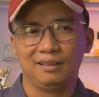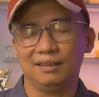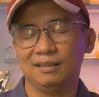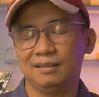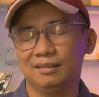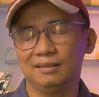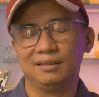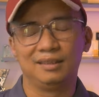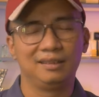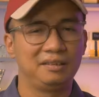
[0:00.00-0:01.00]
uh,
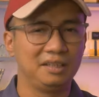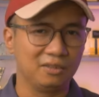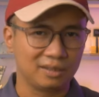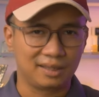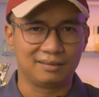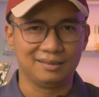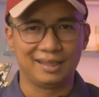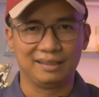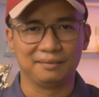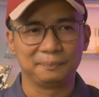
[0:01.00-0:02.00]
thì nói thật
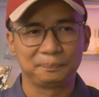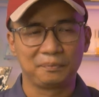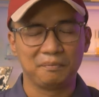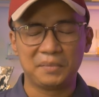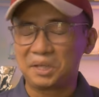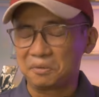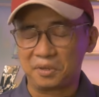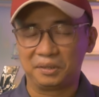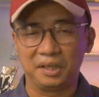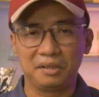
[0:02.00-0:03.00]
rằng mình không
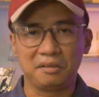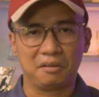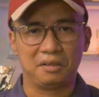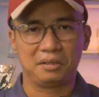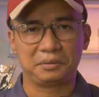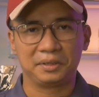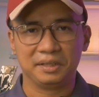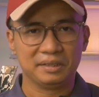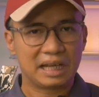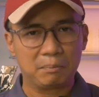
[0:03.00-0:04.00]
còn thấy họ có
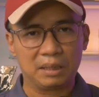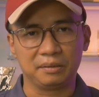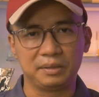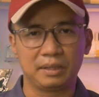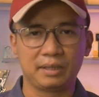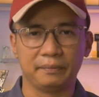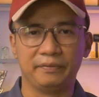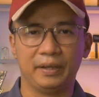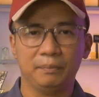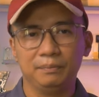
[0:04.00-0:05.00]
thể ra mắt được những cái sản
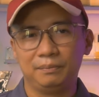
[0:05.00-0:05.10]
phẩm